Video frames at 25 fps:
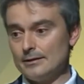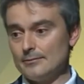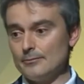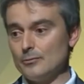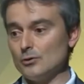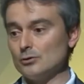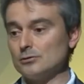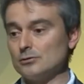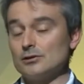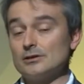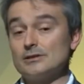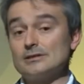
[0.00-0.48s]

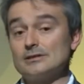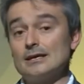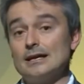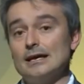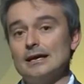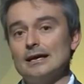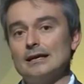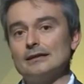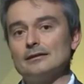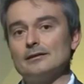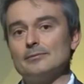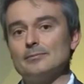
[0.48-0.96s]
molto
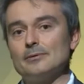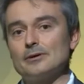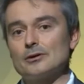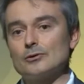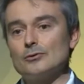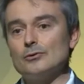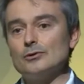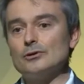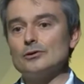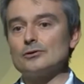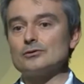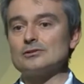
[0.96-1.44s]
risalenti per
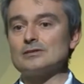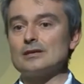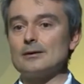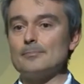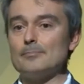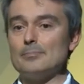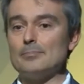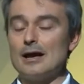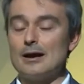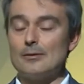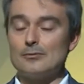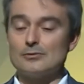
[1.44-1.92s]
cui non
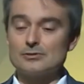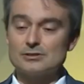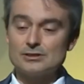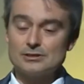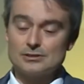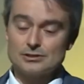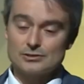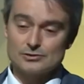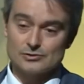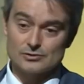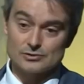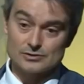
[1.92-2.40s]
sappiamo se
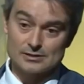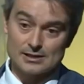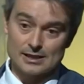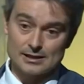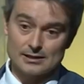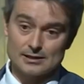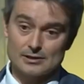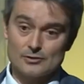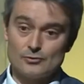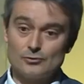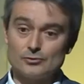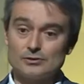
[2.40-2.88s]
ci sono
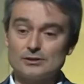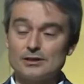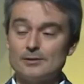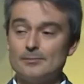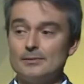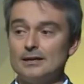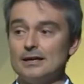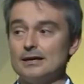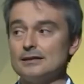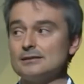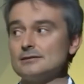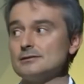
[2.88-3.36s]
state
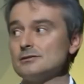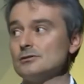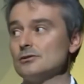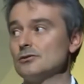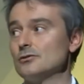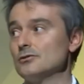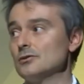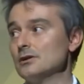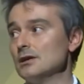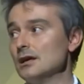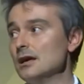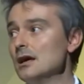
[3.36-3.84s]

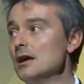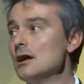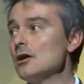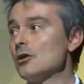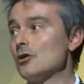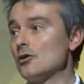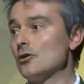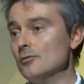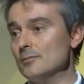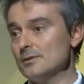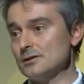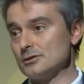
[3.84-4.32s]
contaminazioni,
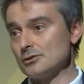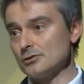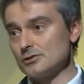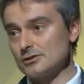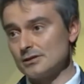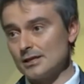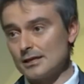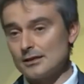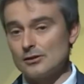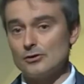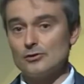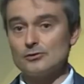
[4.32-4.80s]
come sono
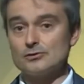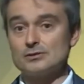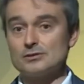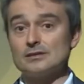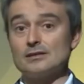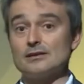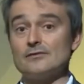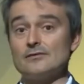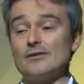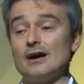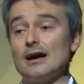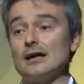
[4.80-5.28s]
state
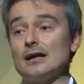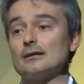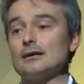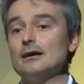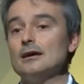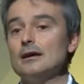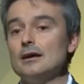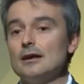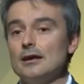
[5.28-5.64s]
conservate.